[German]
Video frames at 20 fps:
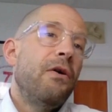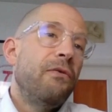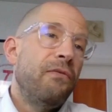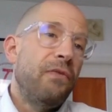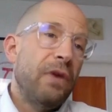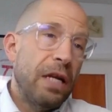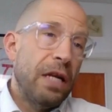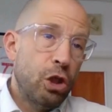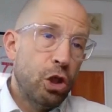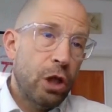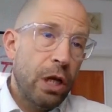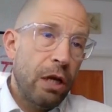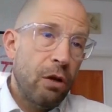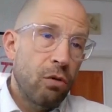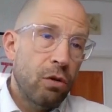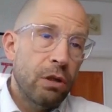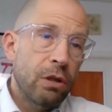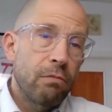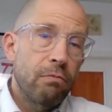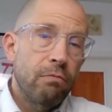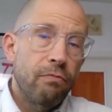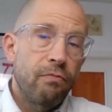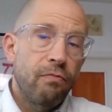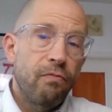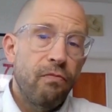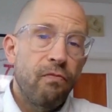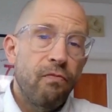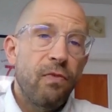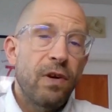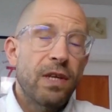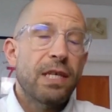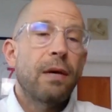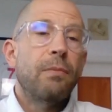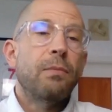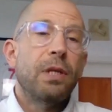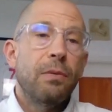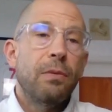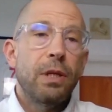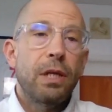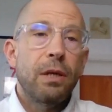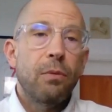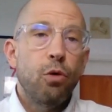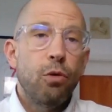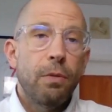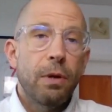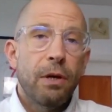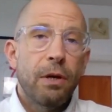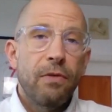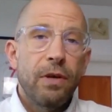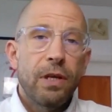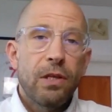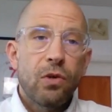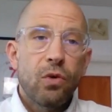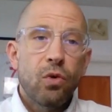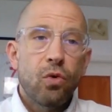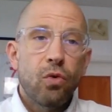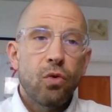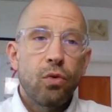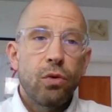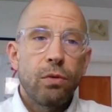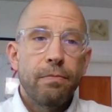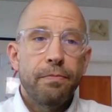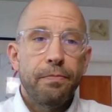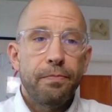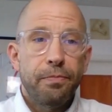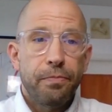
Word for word: Fehlstellungen, was haben die mit dem Übergewicht zu tun?